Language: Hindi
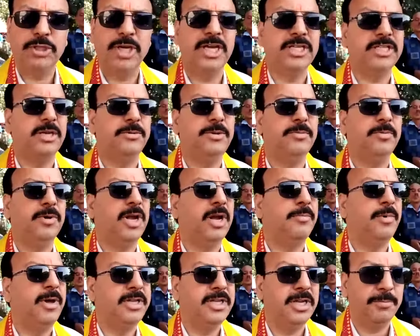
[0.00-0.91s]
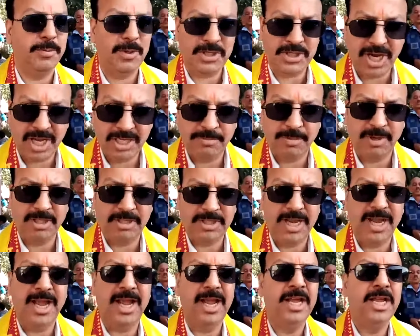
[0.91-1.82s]
होता है सभी यहाँ पर ये प्रसाद
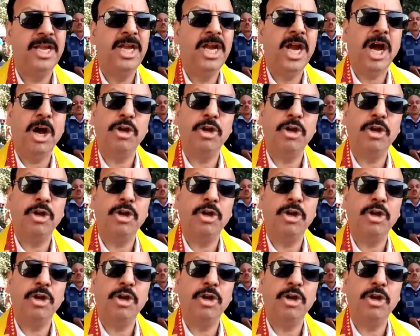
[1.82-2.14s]
बनता है